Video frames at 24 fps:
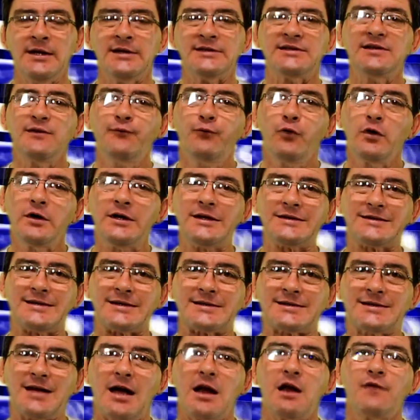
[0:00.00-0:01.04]
Se for
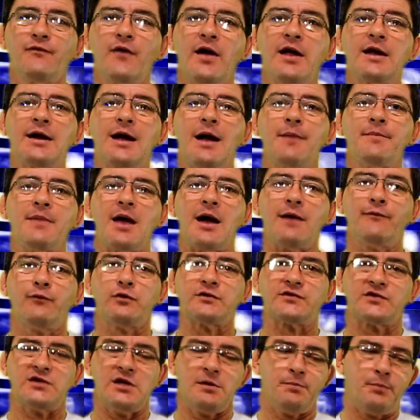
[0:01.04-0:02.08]
necessário, ele vai encaminhar
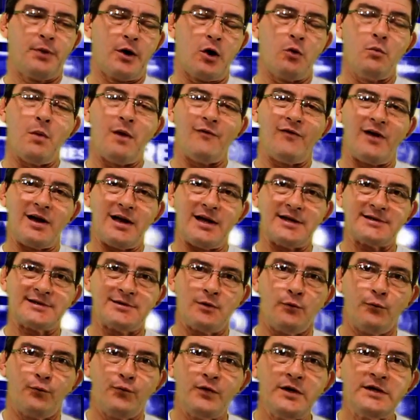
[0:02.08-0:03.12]
você para uma
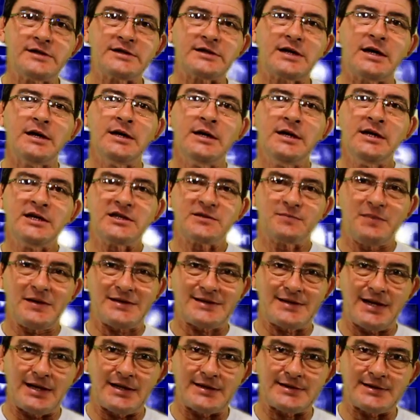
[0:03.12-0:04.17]
avaliação física
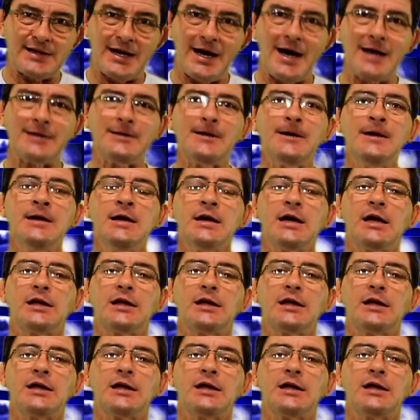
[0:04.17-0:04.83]
especializada,